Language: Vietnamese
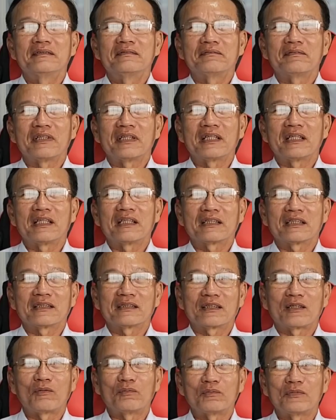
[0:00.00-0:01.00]
và
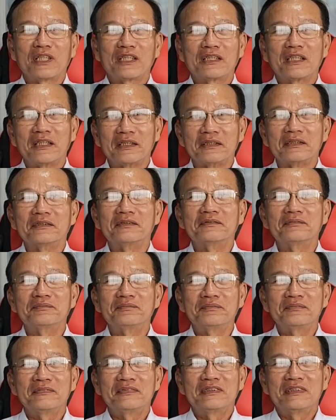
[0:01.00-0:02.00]
cùng gia đình
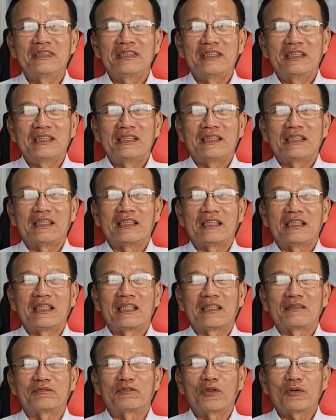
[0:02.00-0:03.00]
À,
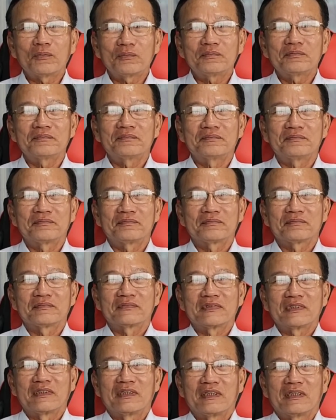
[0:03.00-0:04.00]
hạnh phúc
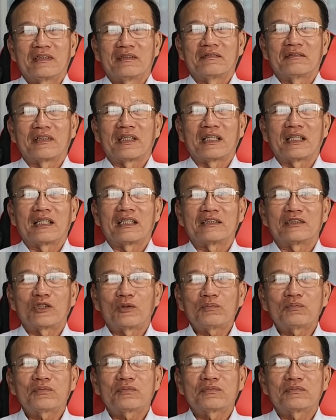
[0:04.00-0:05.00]
và
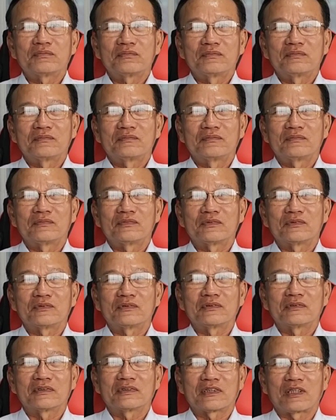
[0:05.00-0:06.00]
chúc
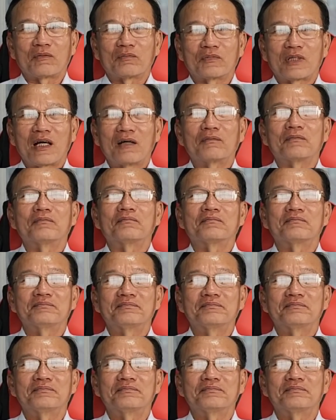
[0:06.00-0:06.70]
cộng đồng